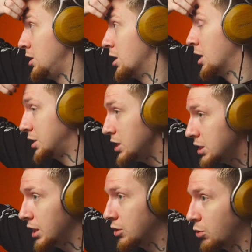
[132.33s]

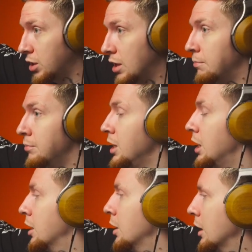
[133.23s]
артисты, которые там
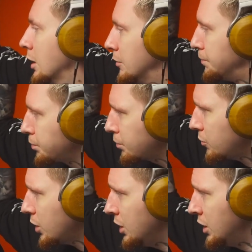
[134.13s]
были,
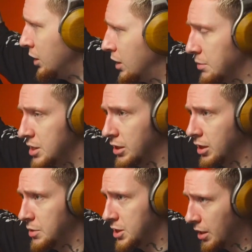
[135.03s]
и там с
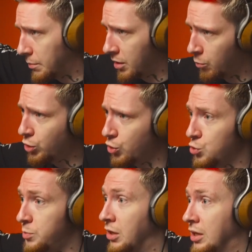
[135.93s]
некоторыми из них я поработать
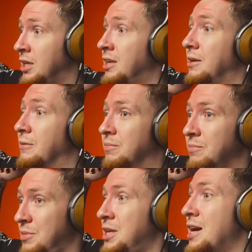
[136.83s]
успел, и
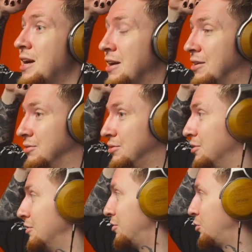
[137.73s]
меня
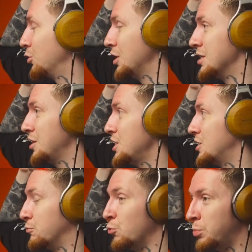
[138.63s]
э, кто-то из
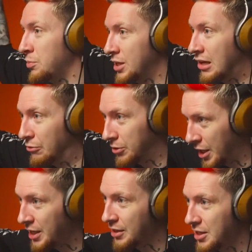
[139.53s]
артистов упоминал в
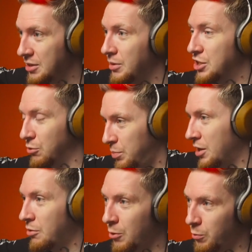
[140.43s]
треке на 17 Вот
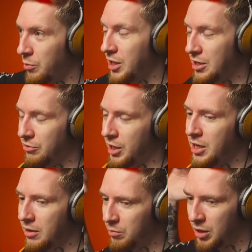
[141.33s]
первое мое упоминание в
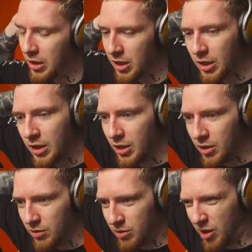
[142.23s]
треке было,
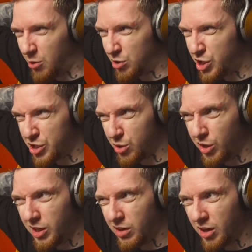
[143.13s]
это раунд шестой,
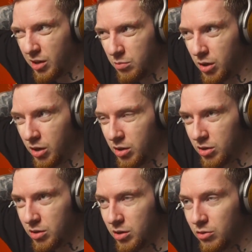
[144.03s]
наверное, был,
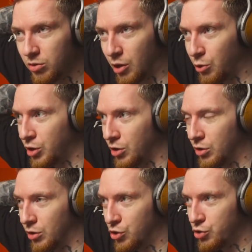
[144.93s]
вот
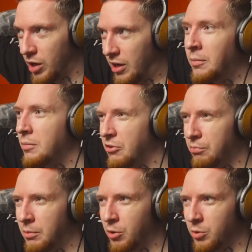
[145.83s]
какой-то чувак, ММФ,
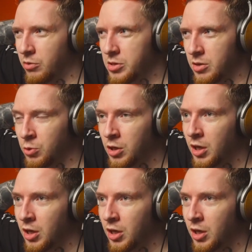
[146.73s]
по-моему, его зовут,